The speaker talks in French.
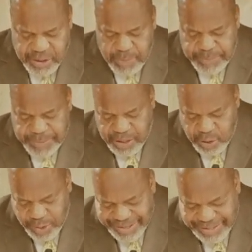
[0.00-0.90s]
de pays
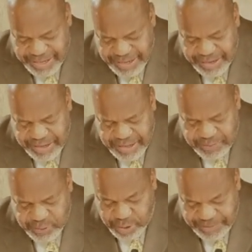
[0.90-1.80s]
lointains,
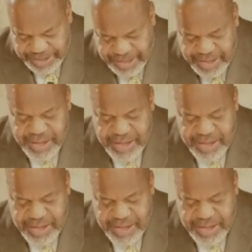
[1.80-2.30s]
vous suivez,